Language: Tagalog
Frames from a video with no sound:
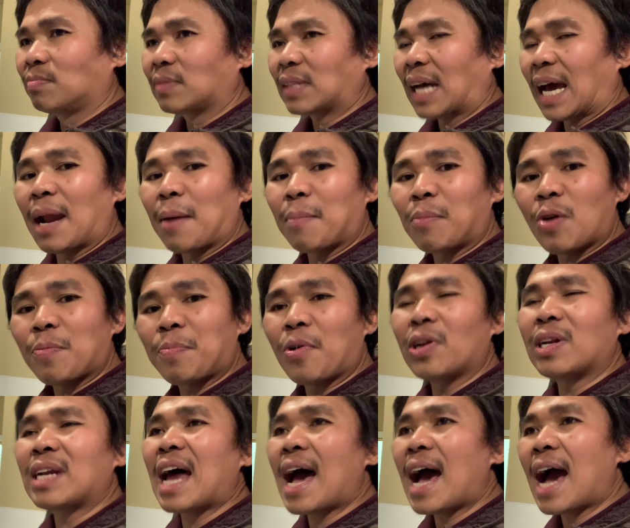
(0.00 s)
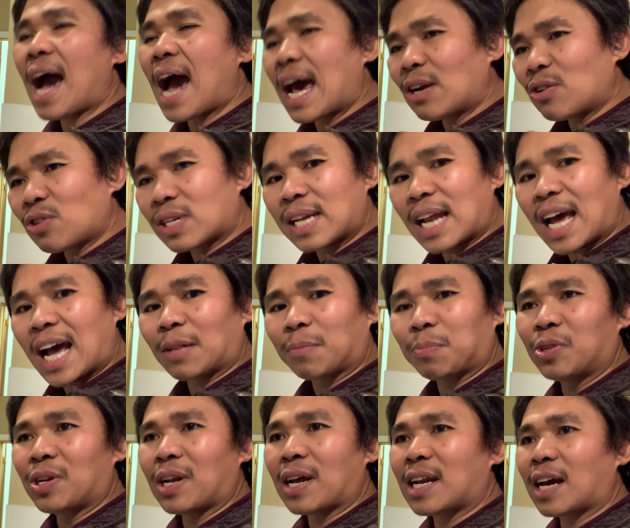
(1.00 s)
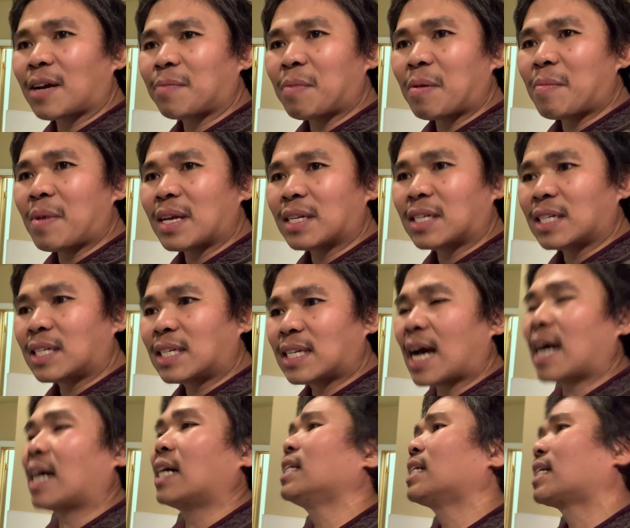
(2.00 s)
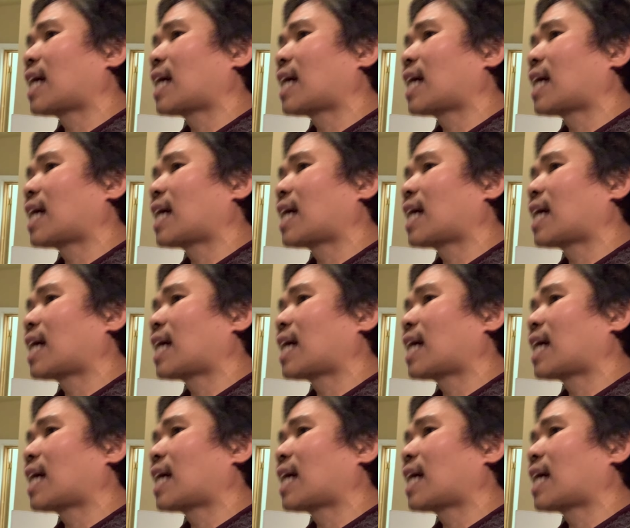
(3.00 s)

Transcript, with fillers: Alam ko po, na, halos lahat po na nagme-message sa akin,